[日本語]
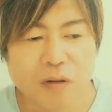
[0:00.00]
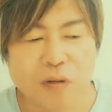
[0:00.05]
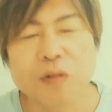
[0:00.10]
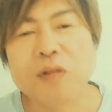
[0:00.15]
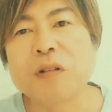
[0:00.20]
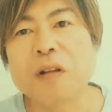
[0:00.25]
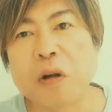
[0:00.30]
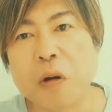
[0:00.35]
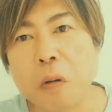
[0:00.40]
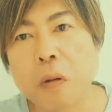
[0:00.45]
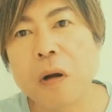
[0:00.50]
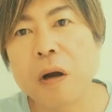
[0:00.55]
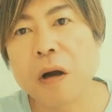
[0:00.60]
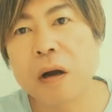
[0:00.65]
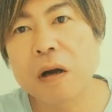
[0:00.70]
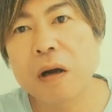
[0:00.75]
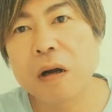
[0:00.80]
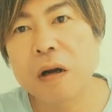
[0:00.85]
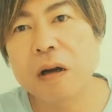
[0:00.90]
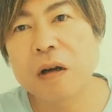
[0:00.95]
言ってたのは
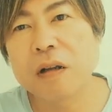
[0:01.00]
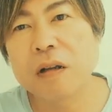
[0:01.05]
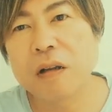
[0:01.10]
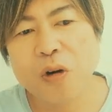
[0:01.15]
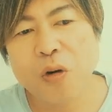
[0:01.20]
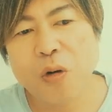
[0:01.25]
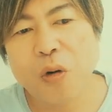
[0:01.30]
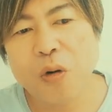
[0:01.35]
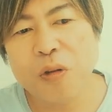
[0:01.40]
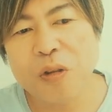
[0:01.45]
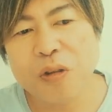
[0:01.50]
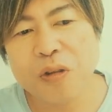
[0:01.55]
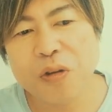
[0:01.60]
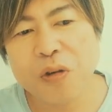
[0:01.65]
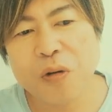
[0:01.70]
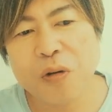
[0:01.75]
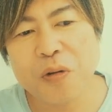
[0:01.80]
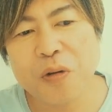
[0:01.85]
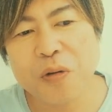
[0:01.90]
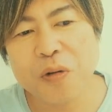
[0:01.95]
本
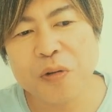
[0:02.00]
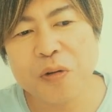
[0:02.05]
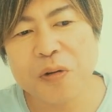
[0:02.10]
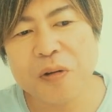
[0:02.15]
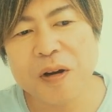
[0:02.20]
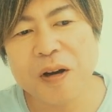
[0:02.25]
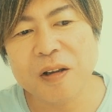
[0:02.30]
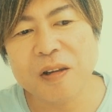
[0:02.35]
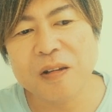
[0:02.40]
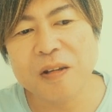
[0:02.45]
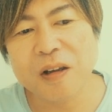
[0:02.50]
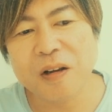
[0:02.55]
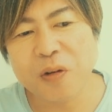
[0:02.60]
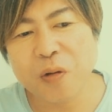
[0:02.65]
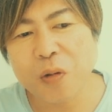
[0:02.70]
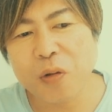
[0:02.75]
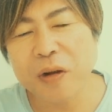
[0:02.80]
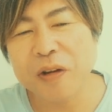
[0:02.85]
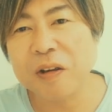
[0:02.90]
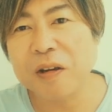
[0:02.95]
当のことがあったら
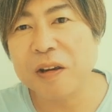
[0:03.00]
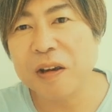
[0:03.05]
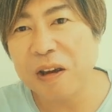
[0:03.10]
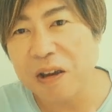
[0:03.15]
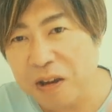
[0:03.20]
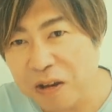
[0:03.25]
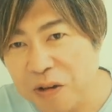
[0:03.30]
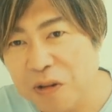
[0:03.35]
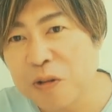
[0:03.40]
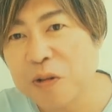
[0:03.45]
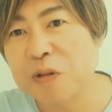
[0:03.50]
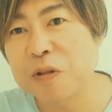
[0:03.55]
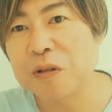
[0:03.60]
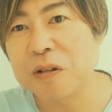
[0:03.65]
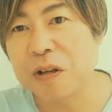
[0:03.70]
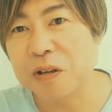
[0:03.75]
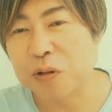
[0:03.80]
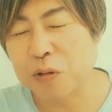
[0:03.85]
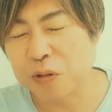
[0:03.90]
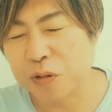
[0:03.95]
こうやって言及す
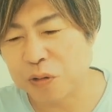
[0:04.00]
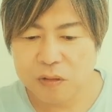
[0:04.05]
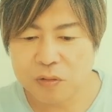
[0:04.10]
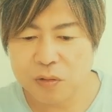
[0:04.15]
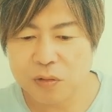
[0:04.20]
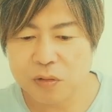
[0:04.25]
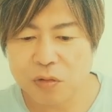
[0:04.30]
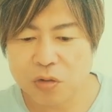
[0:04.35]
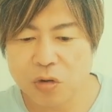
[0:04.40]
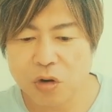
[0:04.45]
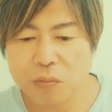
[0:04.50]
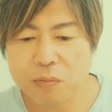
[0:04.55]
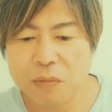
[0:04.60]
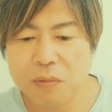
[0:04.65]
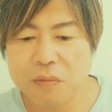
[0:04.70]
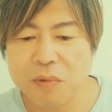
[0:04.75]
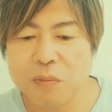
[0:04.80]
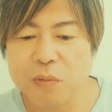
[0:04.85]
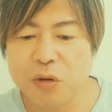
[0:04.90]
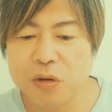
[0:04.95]
るのはそそっと
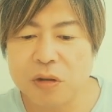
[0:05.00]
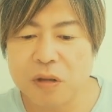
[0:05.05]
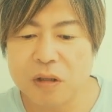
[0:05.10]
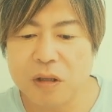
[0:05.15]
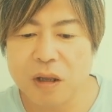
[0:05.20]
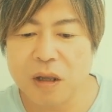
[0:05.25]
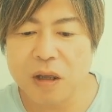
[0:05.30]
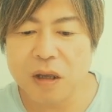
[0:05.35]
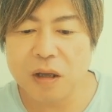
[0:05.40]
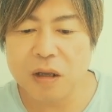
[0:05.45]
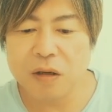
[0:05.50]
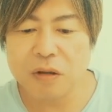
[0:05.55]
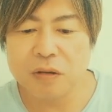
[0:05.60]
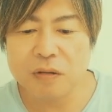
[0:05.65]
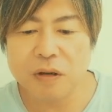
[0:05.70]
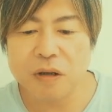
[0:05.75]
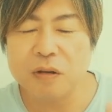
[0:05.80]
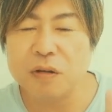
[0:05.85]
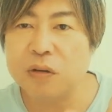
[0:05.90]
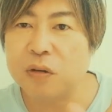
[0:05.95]
見守って
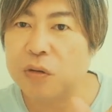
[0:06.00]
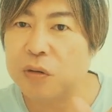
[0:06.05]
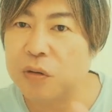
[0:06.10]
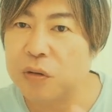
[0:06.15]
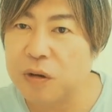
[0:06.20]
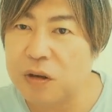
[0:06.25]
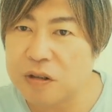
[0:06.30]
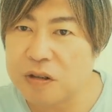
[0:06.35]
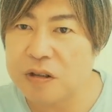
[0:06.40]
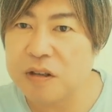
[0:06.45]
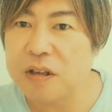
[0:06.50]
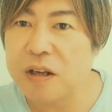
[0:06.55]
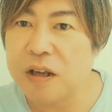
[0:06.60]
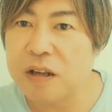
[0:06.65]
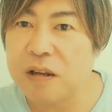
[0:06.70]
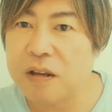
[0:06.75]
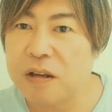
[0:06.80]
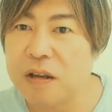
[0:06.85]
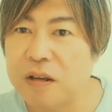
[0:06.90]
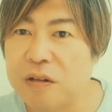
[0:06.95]
くれると嬉しい
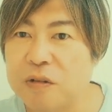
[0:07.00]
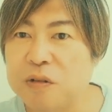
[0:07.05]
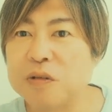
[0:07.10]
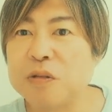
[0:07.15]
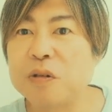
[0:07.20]
ねってい